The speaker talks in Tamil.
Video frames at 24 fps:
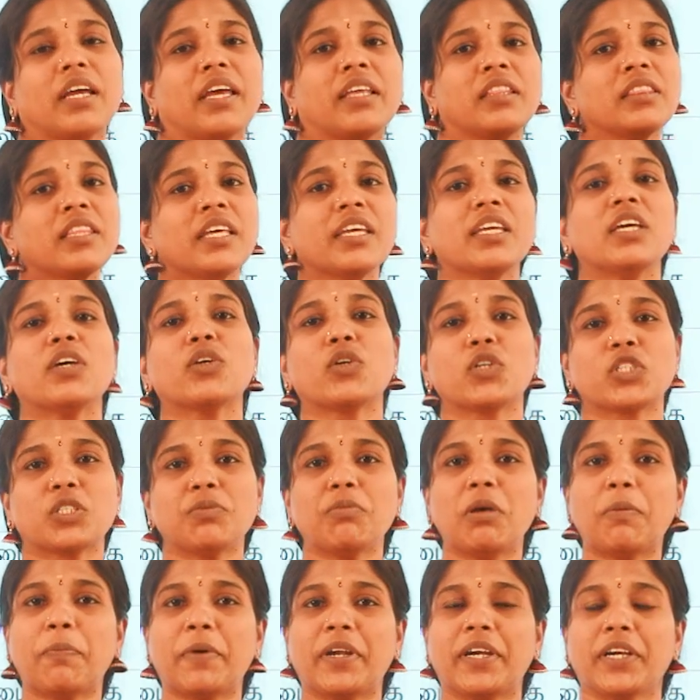எந்த இயர்
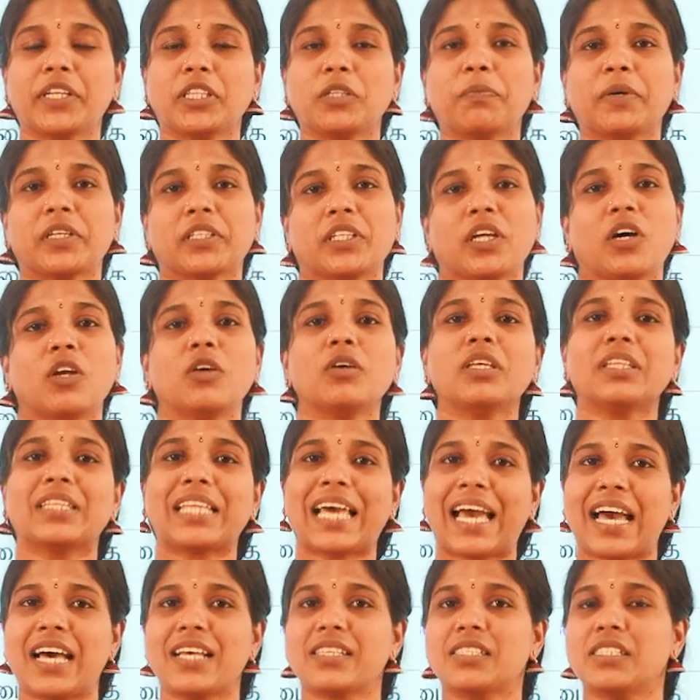கொஷின் பேப்பர் எடுத்து பார்த்தாலும்
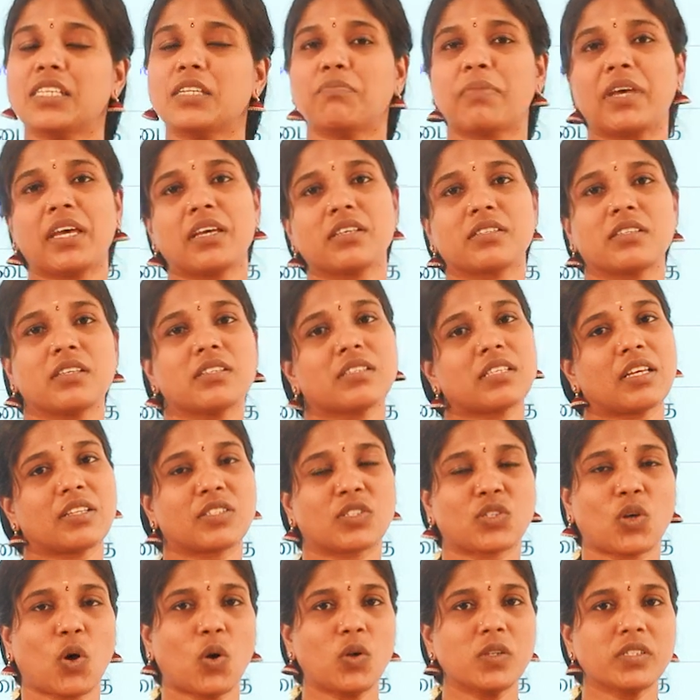இந்த ஆசிட் பேசஸ்
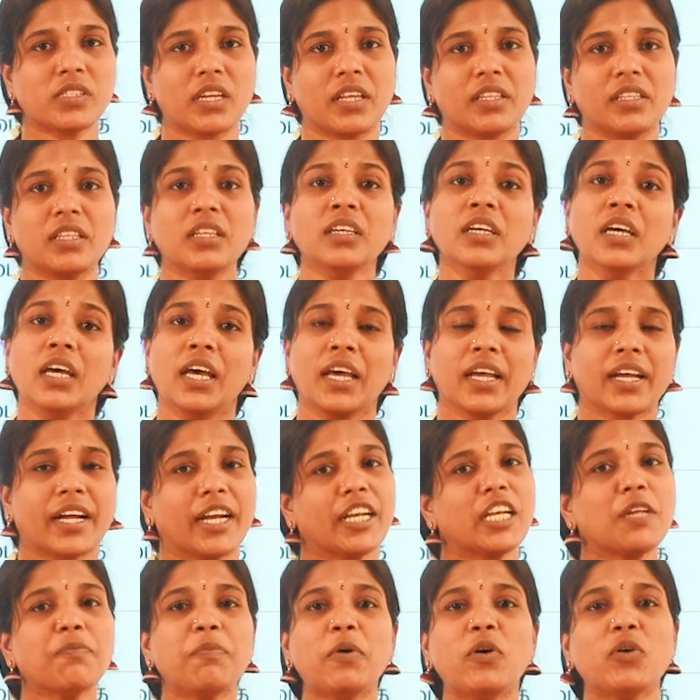அண்ட் சால்ஸ்லேருந்து
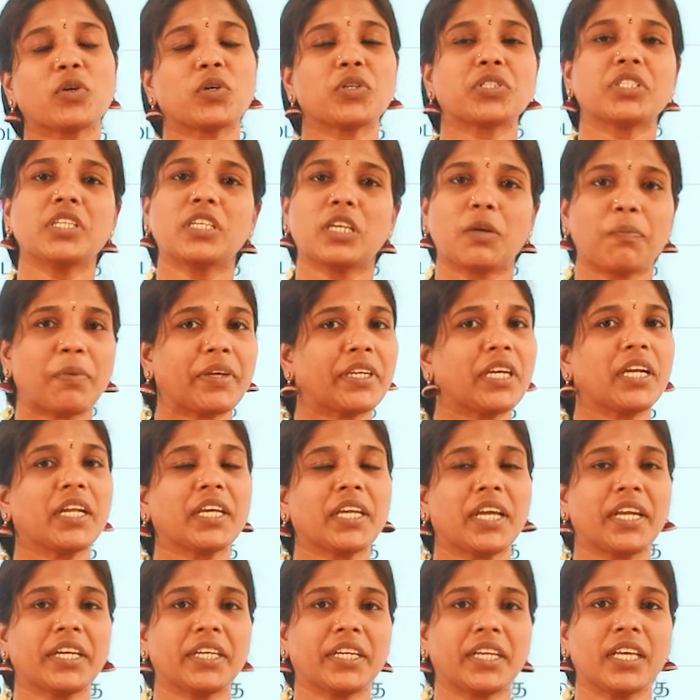கண்டிப்பாக ஒரு கொஷின்
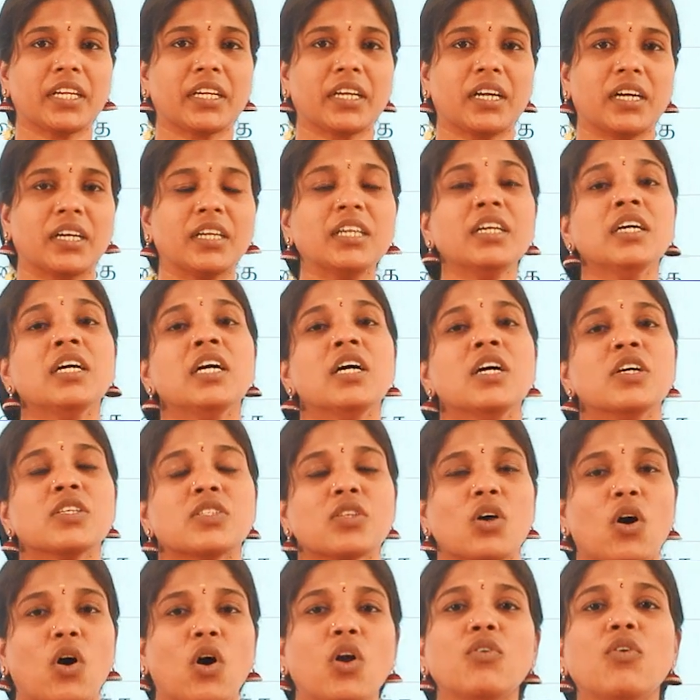ரிப்பீட்டடாக கேட்டுகிட்டே இருக்காங்க
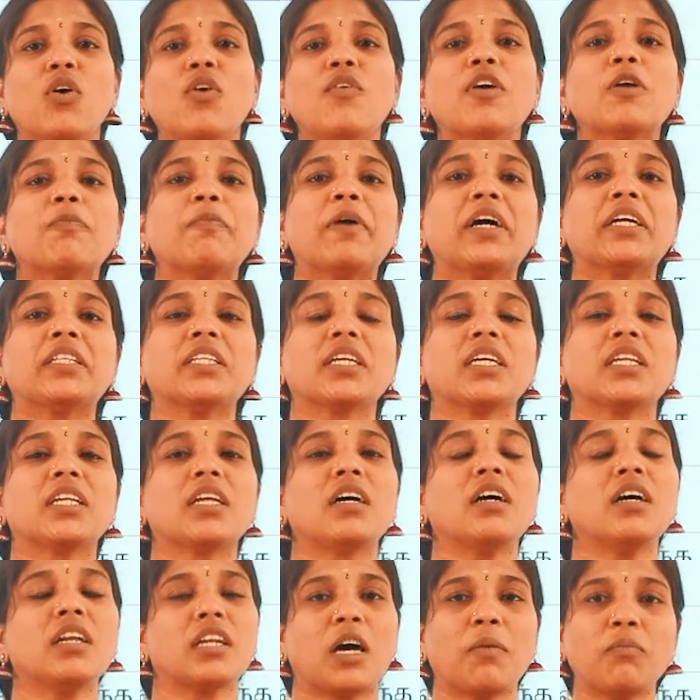ஸோ ஆல் ஓவர்
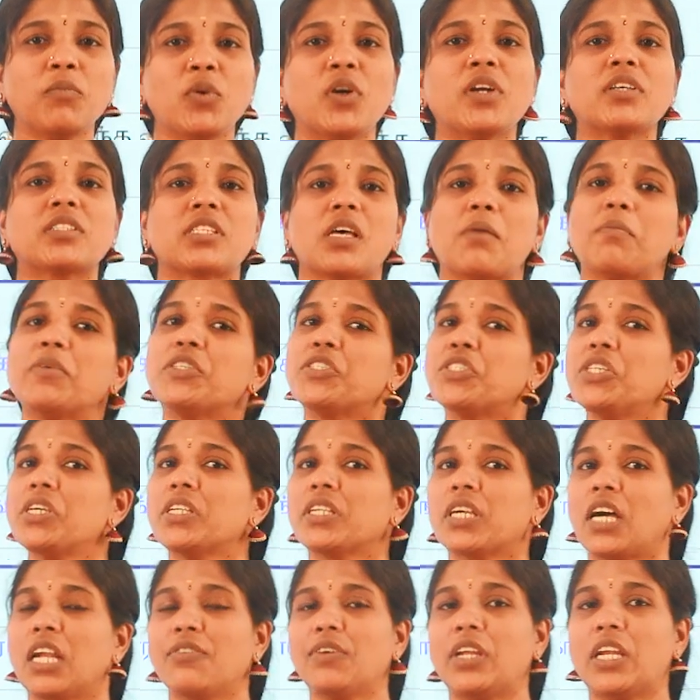பார்த்தீங்கன்னா நம்மளோட
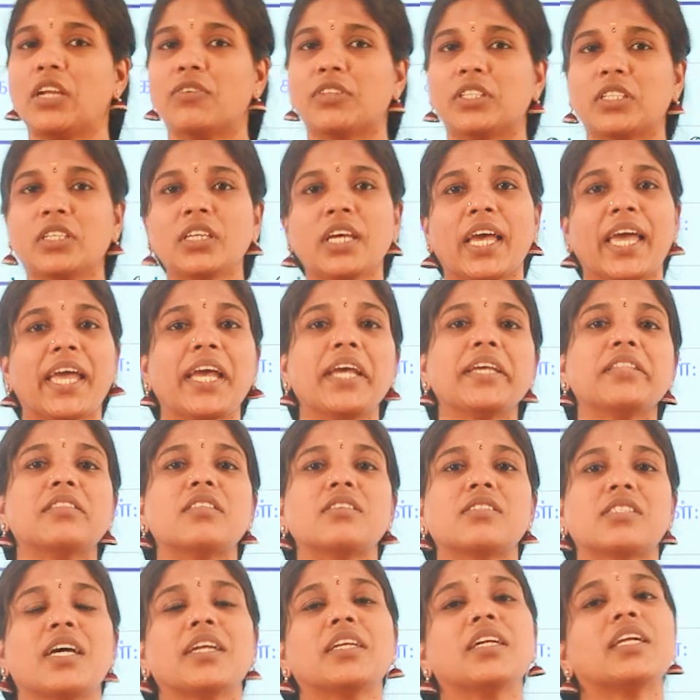சமச்சீர் கல்வியில் வந்து எயிட்
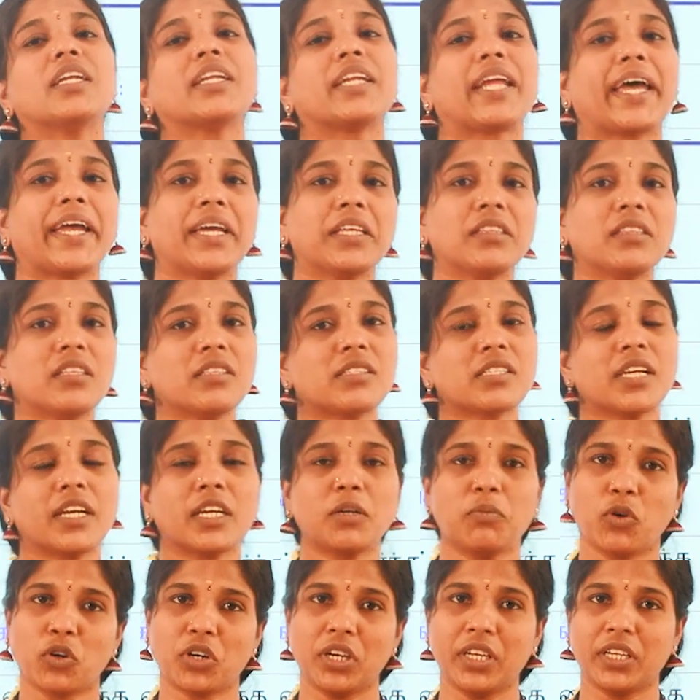எயித்து ஸ்டாண்டர்ட் நைன்த்து
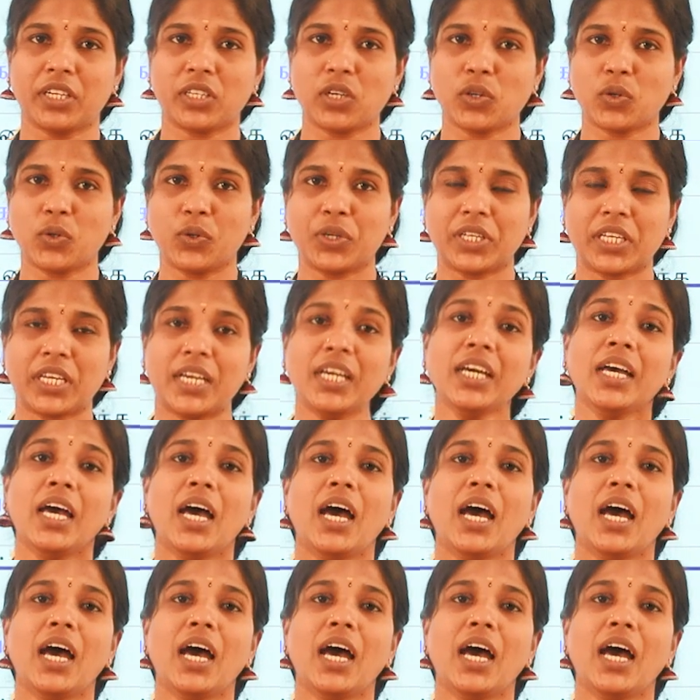ஸ்டாண்டர்ட் புக்கில் இருக்கக்கூடிய